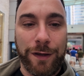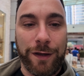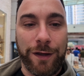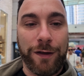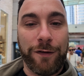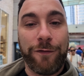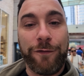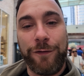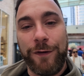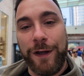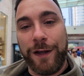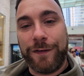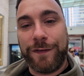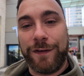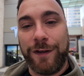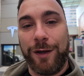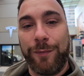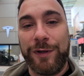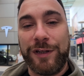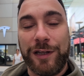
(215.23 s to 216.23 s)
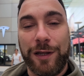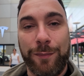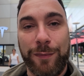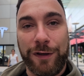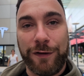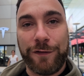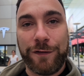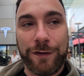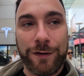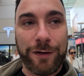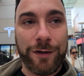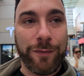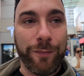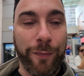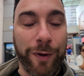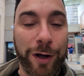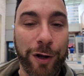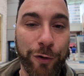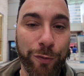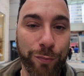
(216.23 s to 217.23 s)
E, fiyat sabitleme için
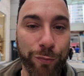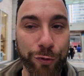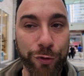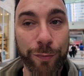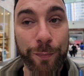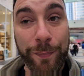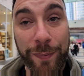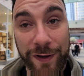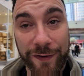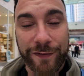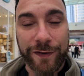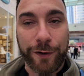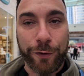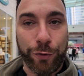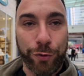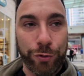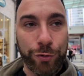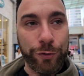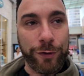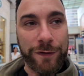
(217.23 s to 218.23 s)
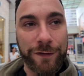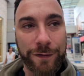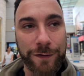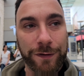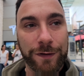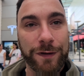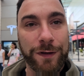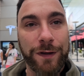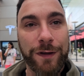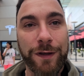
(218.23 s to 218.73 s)
malum bugün pazar olduğu için